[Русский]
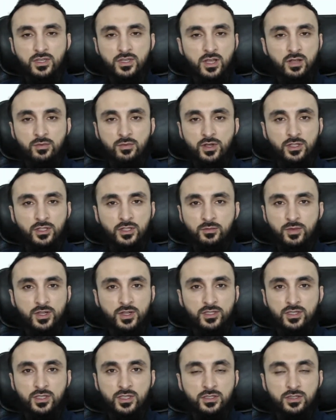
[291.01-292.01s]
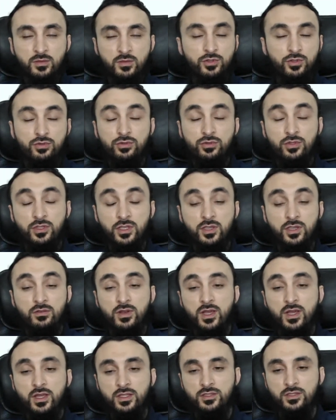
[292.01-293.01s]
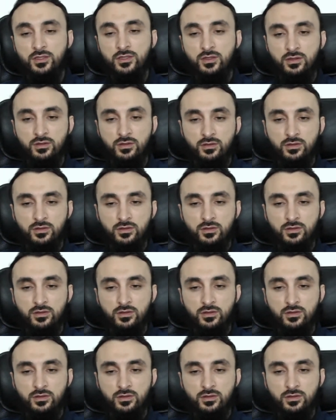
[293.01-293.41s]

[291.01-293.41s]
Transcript: как бы этот процесс абсолютно не является